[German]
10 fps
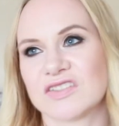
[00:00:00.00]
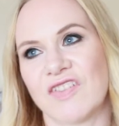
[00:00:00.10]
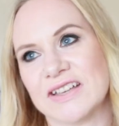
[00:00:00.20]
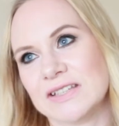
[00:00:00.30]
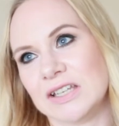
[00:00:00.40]

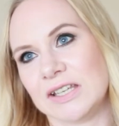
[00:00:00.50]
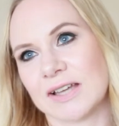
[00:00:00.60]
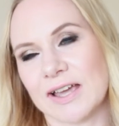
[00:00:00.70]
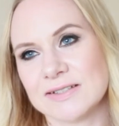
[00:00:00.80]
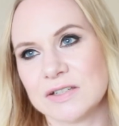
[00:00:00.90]
weiß ich nicht,
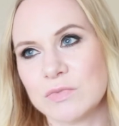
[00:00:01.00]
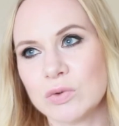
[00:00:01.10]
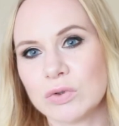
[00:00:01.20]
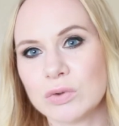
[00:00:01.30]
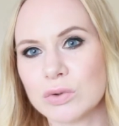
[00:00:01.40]
30
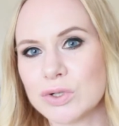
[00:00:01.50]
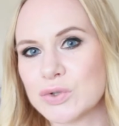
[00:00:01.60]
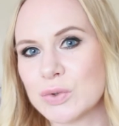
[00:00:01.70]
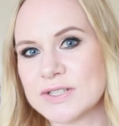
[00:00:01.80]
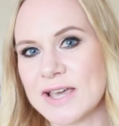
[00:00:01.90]
Minuten oder
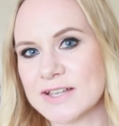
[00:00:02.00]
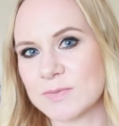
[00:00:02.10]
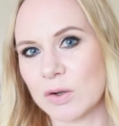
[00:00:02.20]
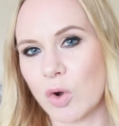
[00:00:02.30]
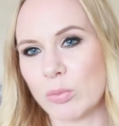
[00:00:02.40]
so, ist
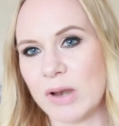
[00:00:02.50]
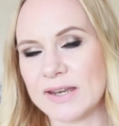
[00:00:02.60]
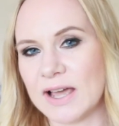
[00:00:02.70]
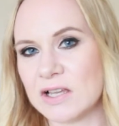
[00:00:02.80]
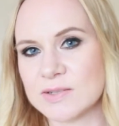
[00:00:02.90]
erstmal
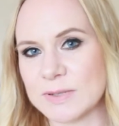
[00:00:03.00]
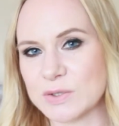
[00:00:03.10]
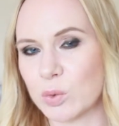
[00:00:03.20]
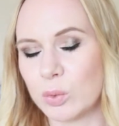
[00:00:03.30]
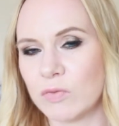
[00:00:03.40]
komplett alles,
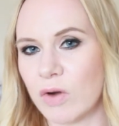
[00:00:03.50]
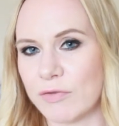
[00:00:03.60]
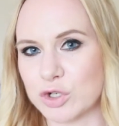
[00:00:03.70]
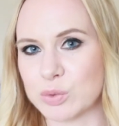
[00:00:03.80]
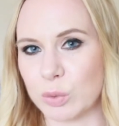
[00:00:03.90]
was grün war,
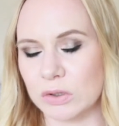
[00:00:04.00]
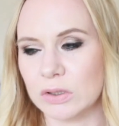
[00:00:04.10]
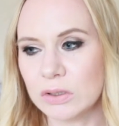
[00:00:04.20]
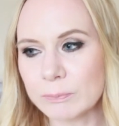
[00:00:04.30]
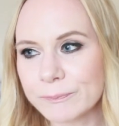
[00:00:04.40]
verschwunden.